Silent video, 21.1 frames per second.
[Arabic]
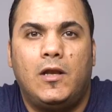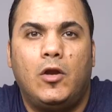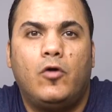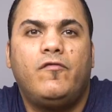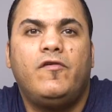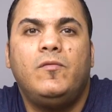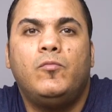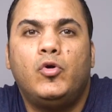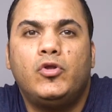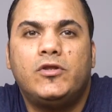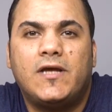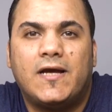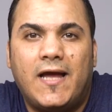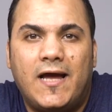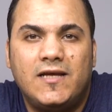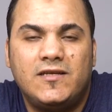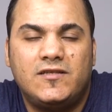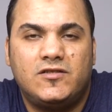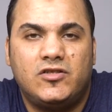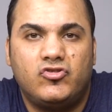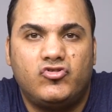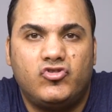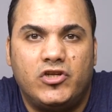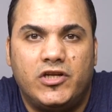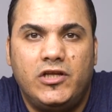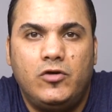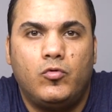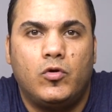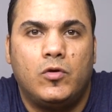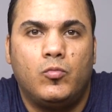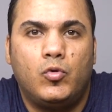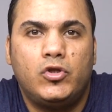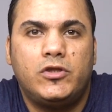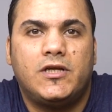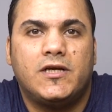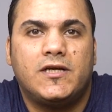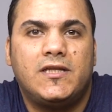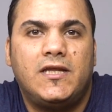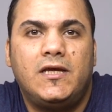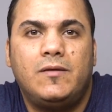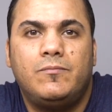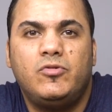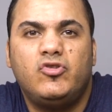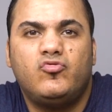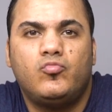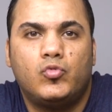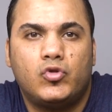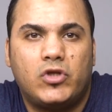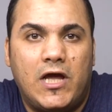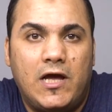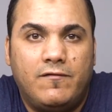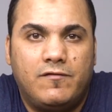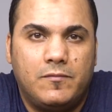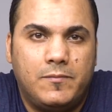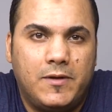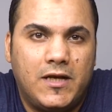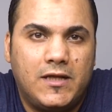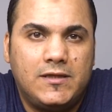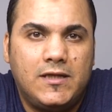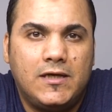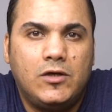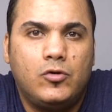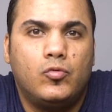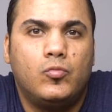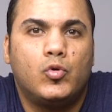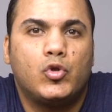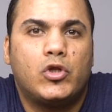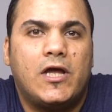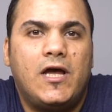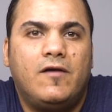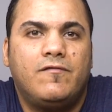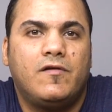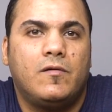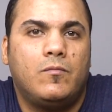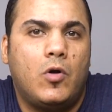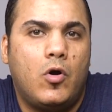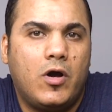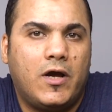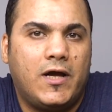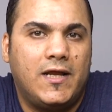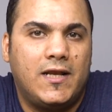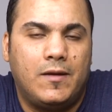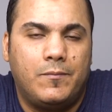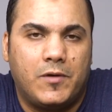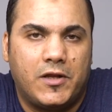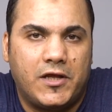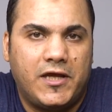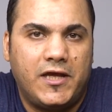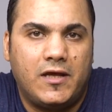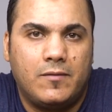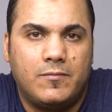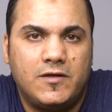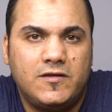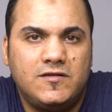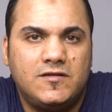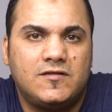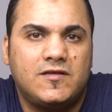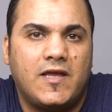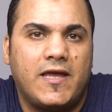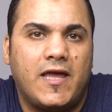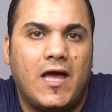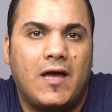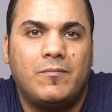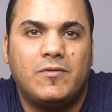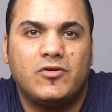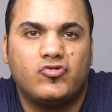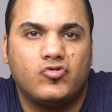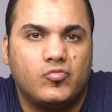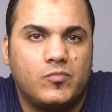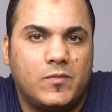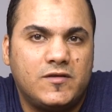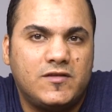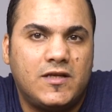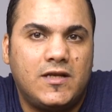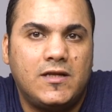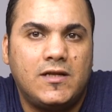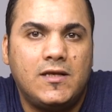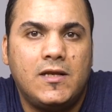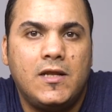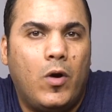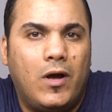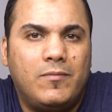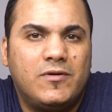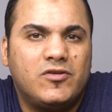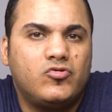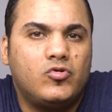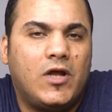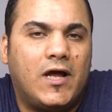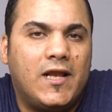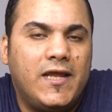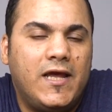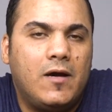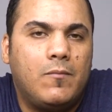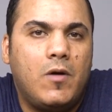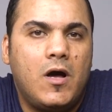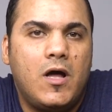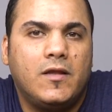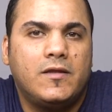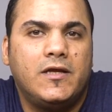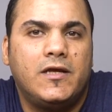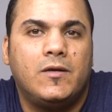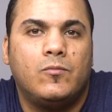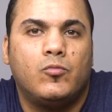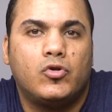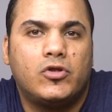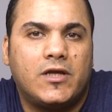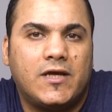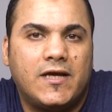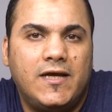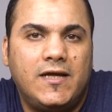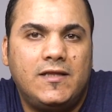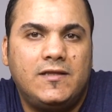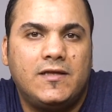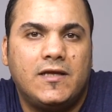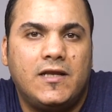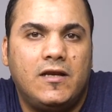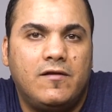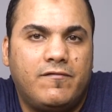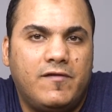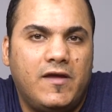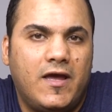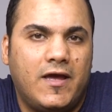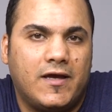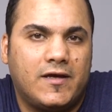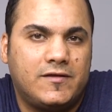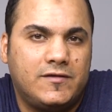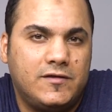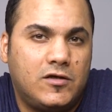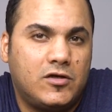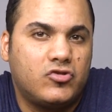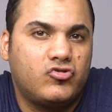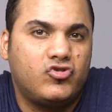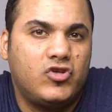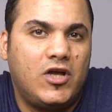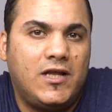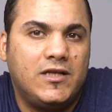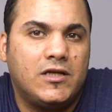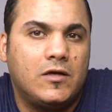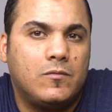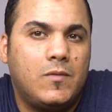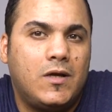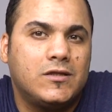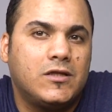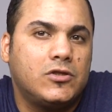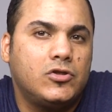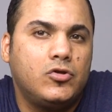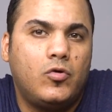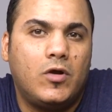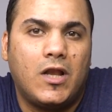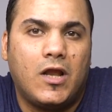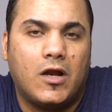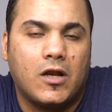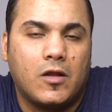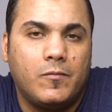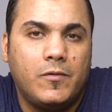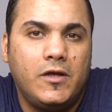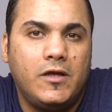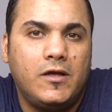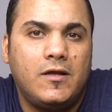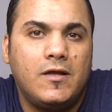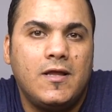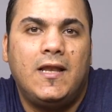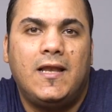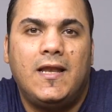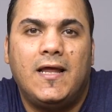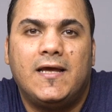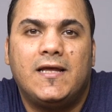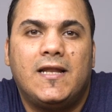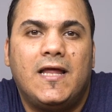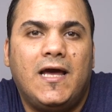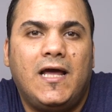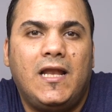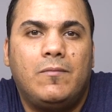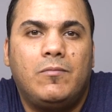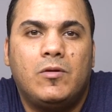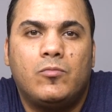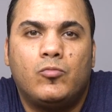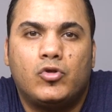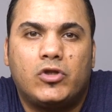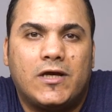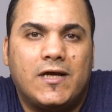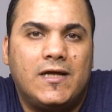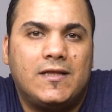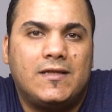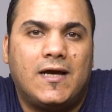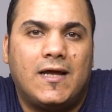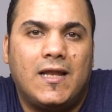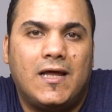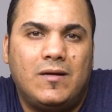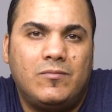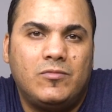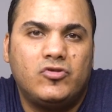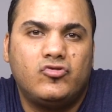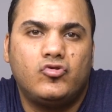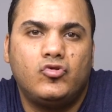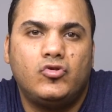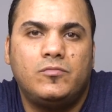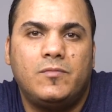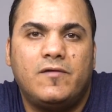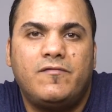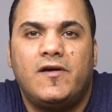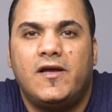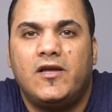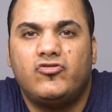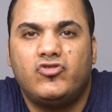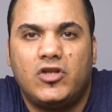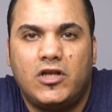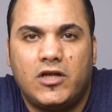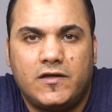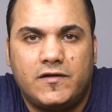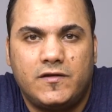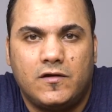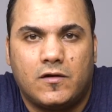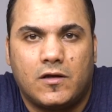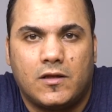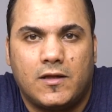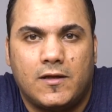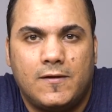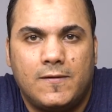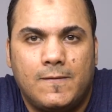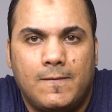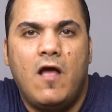لو في منتج عايز تشتريه والمنتج ده مش متاح في بلدك ومتاح في المواقع الامريكيه بس زي امازون مثلا وامازون عليها بعض المنتجات اللي فيها اختيار الشحن لبعض الدول العربيه لكن اغلب المنتجات على امازون ما فيهاش الاختيار ده